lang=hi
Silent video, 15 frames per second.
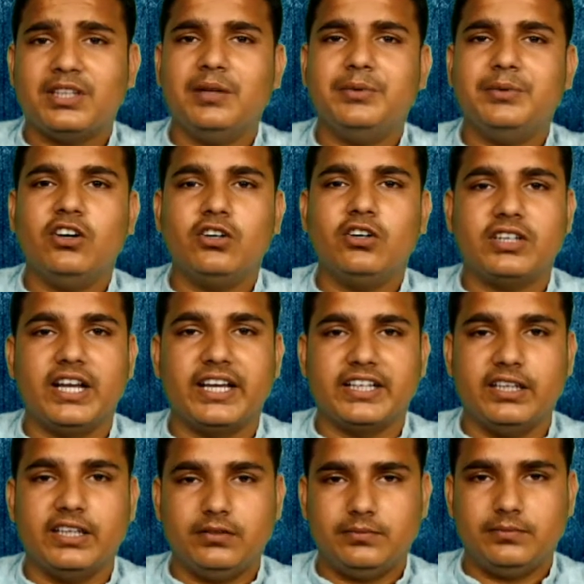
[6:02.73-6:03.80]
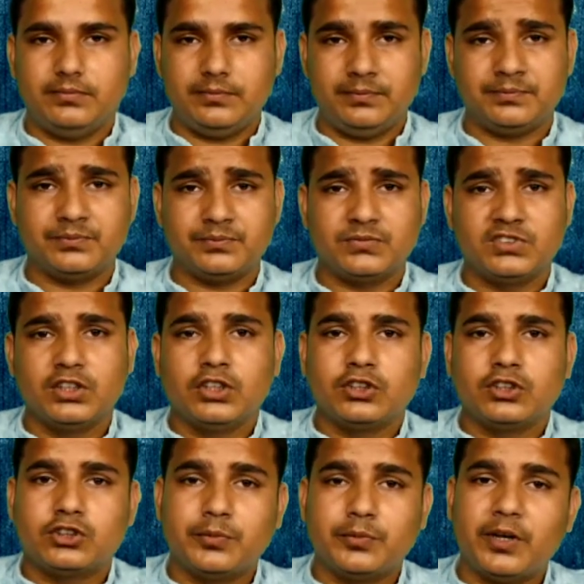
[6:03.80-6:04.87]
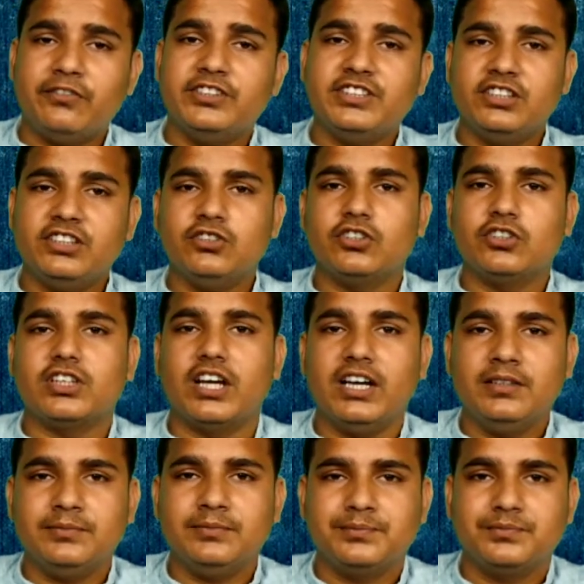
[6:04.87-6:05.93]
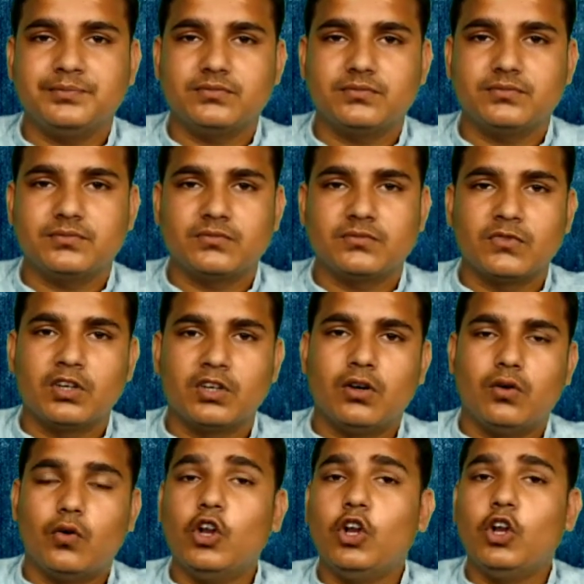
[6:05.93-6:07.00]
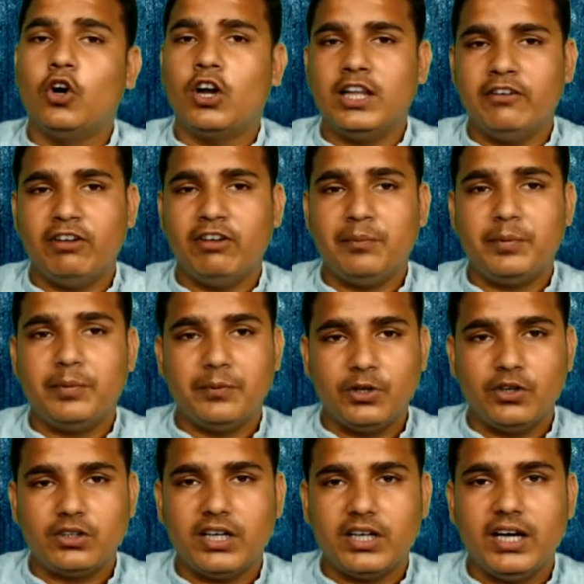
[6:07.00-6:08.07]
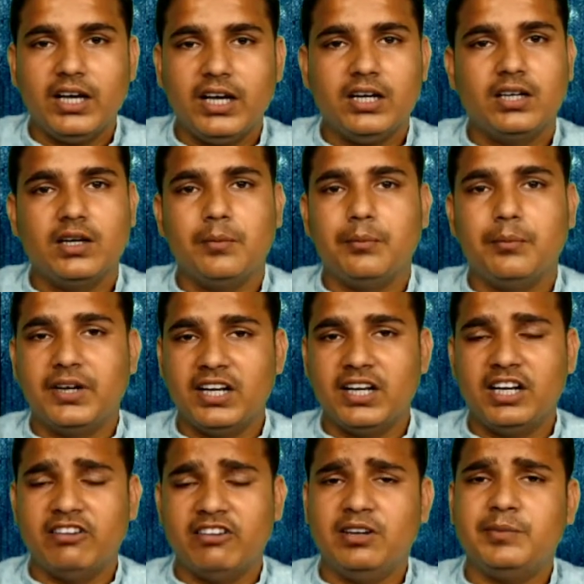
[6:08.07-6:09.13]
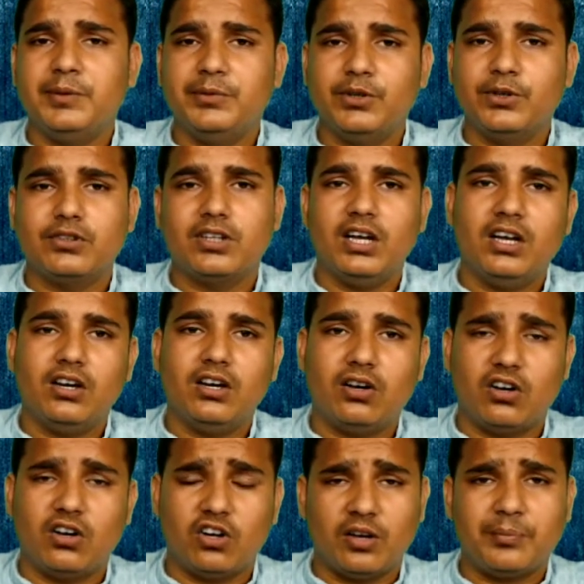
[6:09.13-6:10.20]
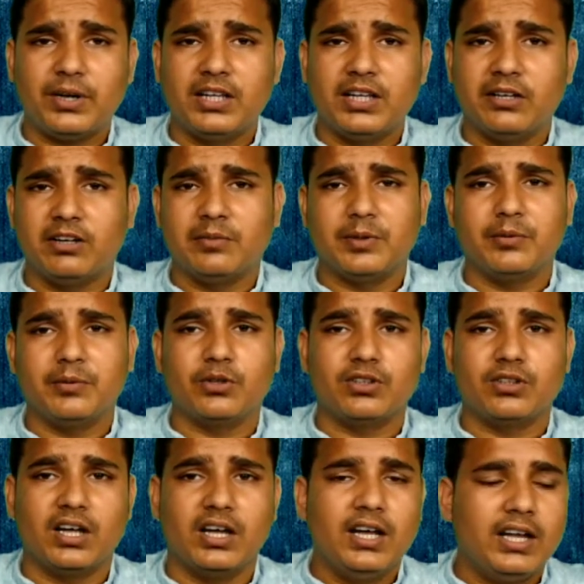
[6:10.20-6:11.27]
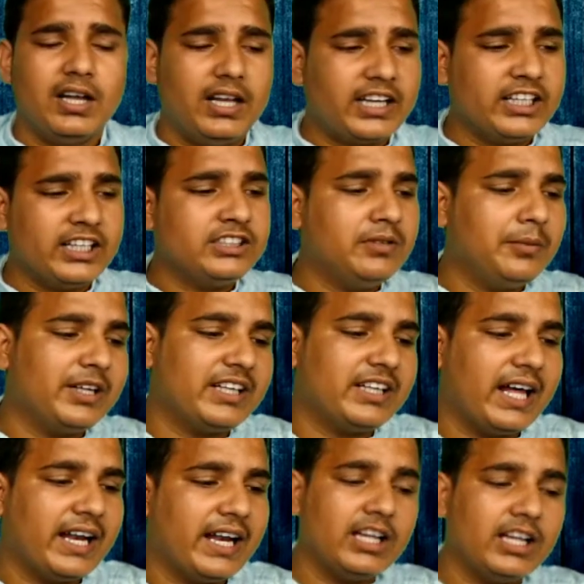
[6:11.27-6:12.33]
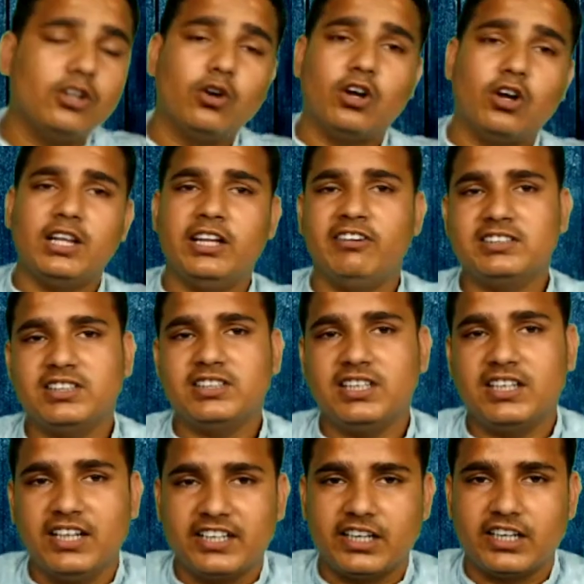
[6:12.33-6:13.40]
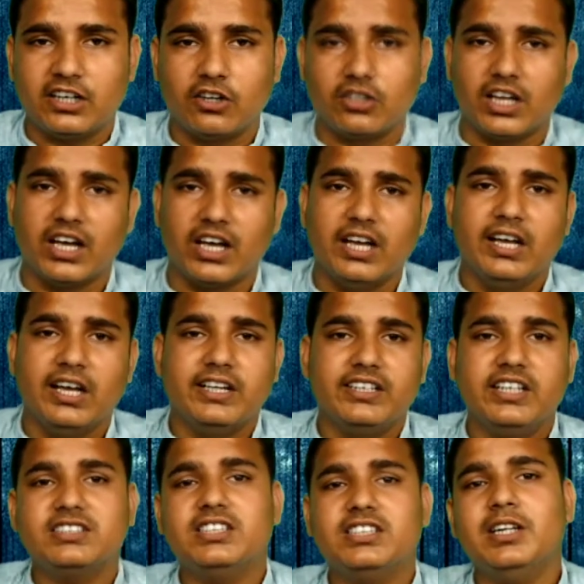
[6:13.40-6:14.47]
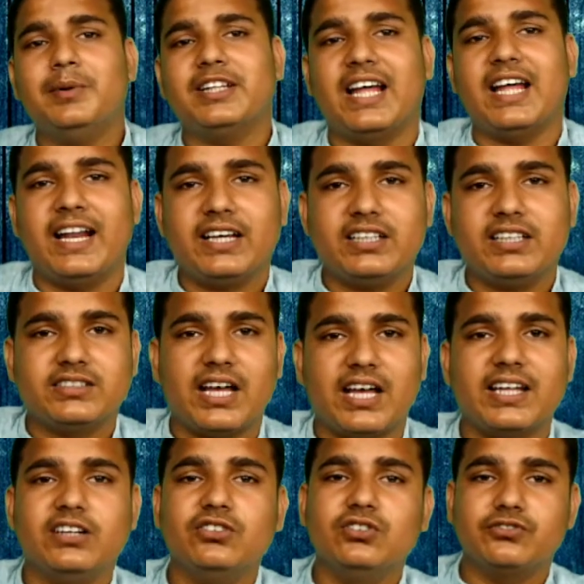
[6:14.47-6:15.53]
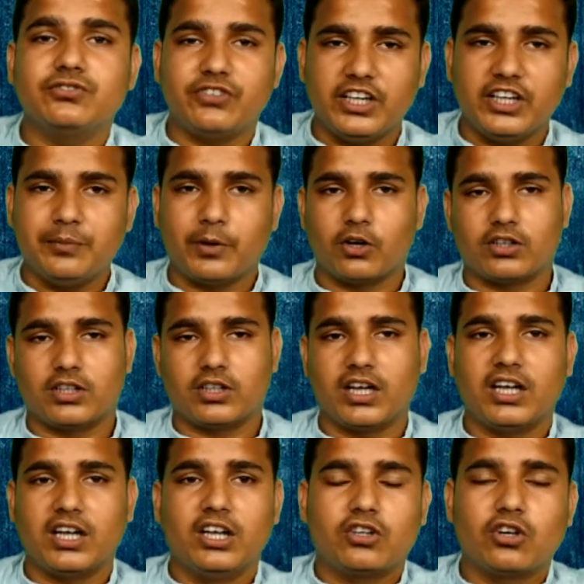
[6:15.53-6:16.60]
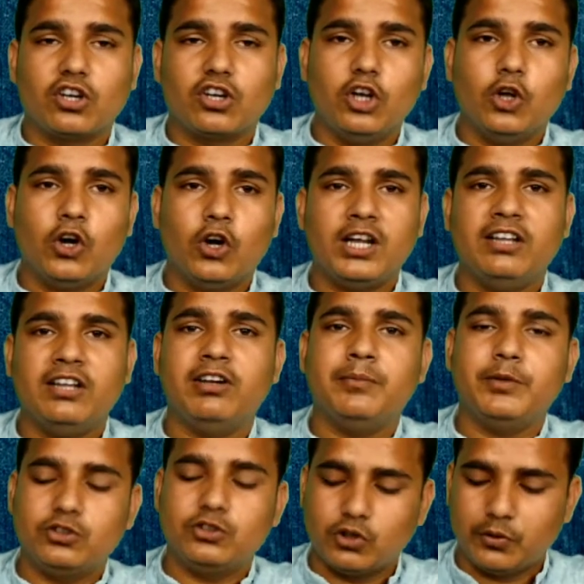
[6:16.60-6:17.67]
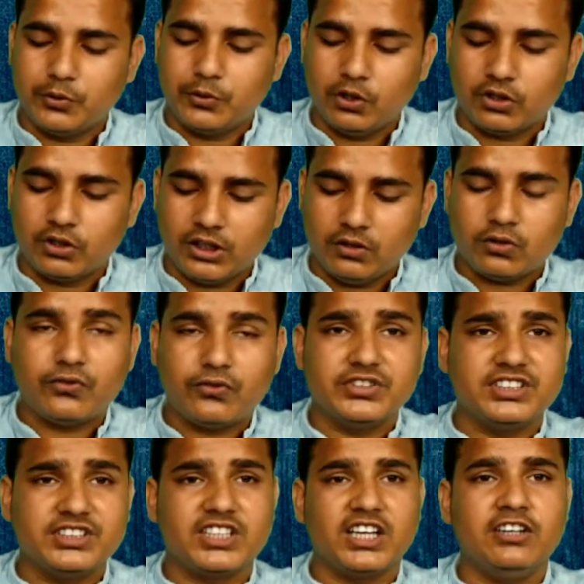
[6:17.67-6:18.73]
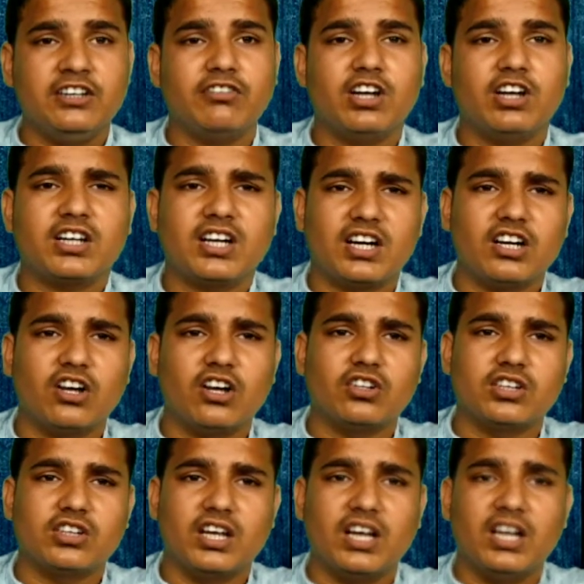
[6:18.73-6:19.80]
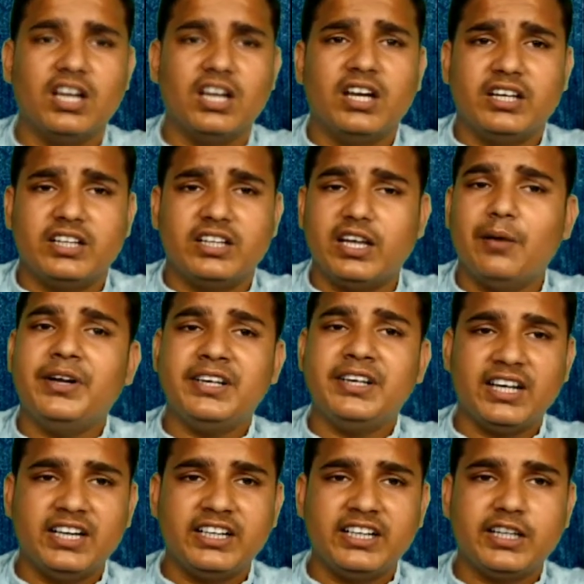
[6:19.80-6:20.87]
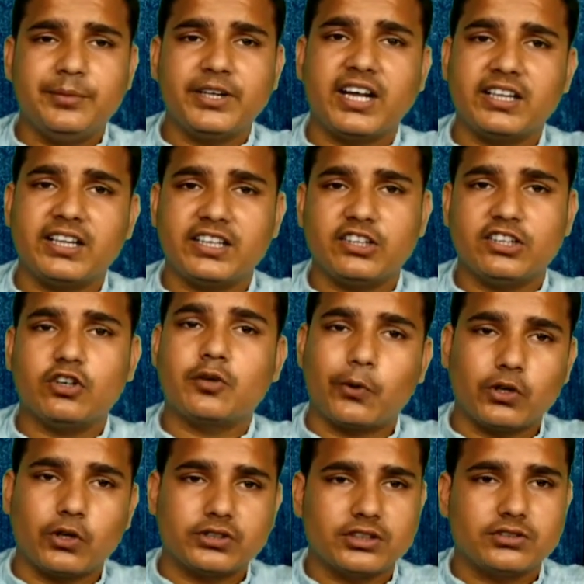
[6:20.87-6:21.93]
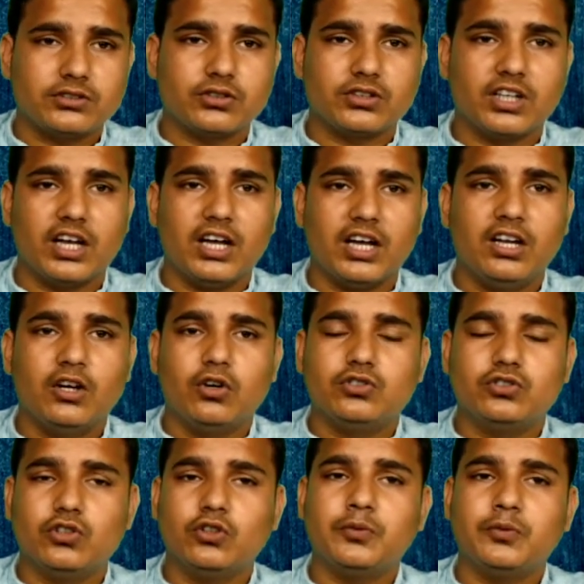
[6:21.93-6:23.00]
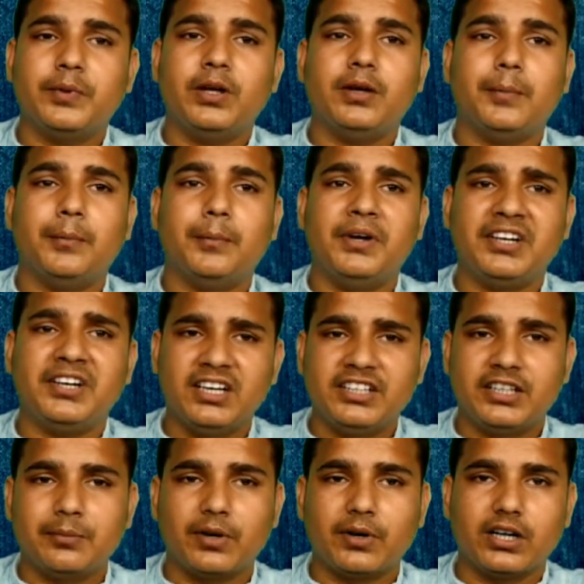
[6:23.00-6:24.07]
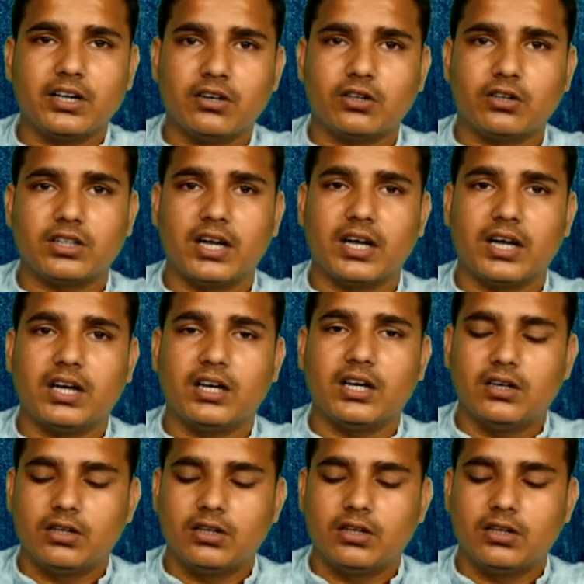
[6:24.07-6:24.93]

मतलब ये होता है कि सुपरविजन जो होता है वो लोअर लेवल पे भी होता है मिडिल लेवल पे भी होता है और अपर लेवल पे भी होता है लेकिन इसमें बता रहा है कि लोअर लेवल से रिलेटेड होता है ये इसलिए बता रहा है कि ज़्यादा यूज़ वहीं पर होता है क्योंकि लोअर लेवल पे जो भी होते हैं उनको फिजिकली वर्क करना होता है या मेंटेलिटी भी करते हैं तो एक प्रोसेस होता है जो उन पर मेंटेलिटी बर्डन होता है